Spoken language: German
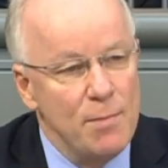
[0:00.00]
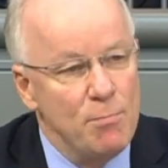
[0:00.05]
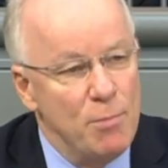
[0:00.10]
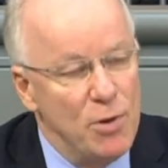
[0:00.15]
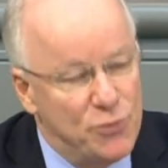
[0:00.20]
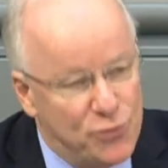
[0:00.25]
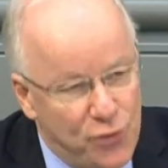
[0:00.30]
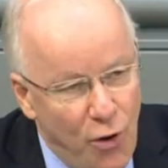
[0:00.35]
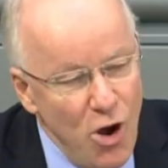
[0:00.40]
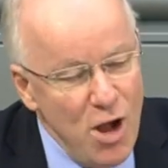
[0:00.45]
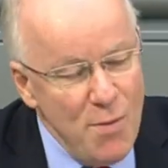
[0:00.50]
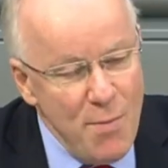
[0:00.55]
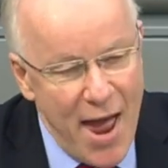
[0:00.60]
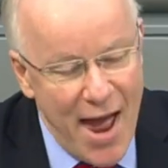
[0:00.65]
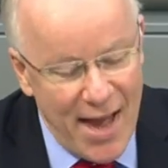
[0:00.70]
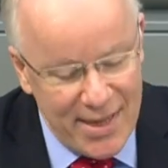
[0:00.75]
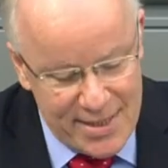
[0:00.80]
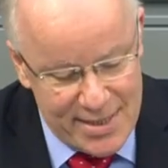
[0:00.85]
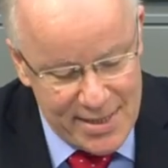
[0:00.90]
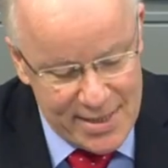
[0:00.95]
mit vollem
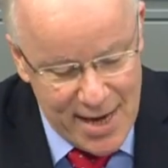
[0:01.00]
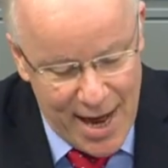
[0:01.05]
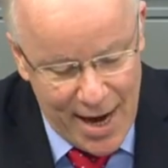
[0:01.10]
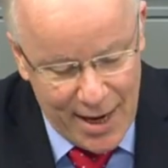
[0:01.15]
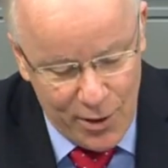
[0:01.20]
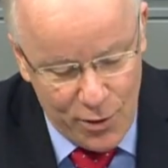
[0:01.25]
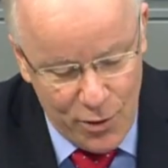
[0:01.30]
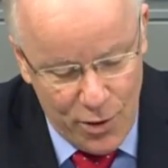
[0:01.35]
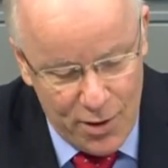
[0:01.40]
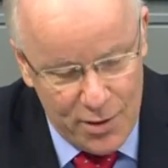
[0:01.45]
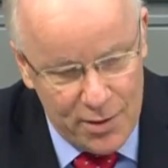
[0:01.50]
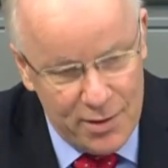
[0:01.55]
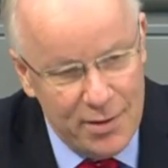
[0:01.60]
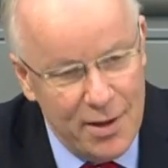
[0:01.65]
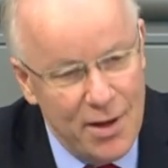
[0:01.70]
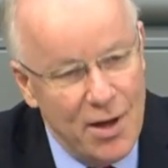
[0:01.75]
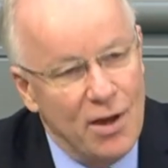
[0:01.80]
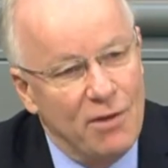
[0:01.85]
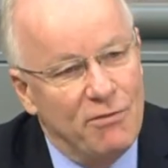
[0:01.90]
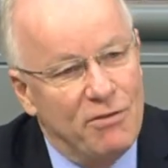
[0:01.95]
Herzen sagen können,
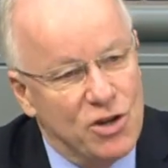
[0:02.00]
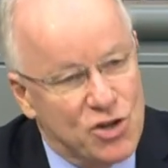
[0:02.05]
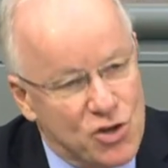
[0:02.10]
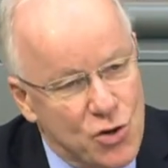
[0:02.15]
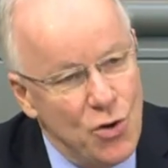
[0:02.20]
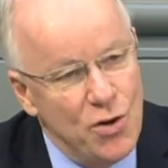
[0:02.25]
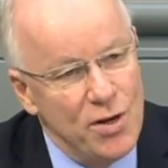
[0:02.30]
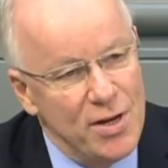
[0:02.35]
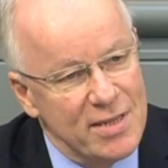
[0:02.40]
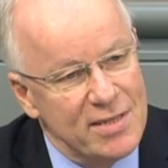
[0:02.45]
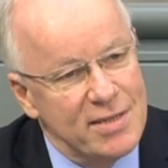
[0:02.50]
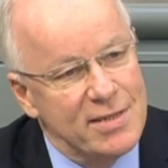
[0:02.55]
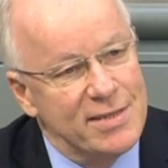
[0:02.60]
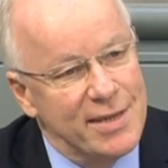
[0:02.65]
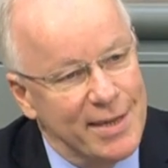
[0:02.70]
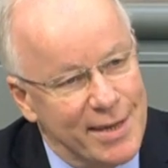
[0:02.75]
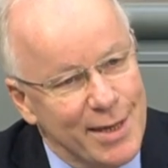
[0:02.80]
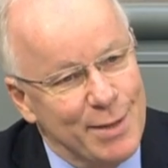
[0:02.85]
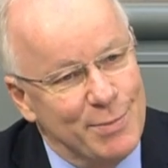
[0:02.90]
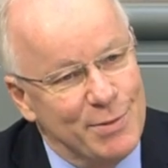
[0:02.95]
wie schön, dass es
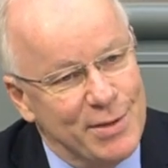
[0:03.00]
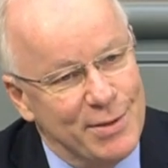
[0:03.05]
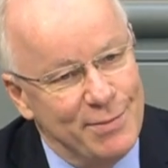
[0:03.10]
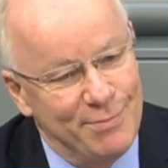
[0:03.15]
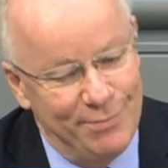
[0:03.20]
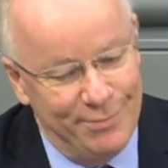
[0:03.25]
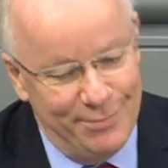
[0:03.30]
dich gibt.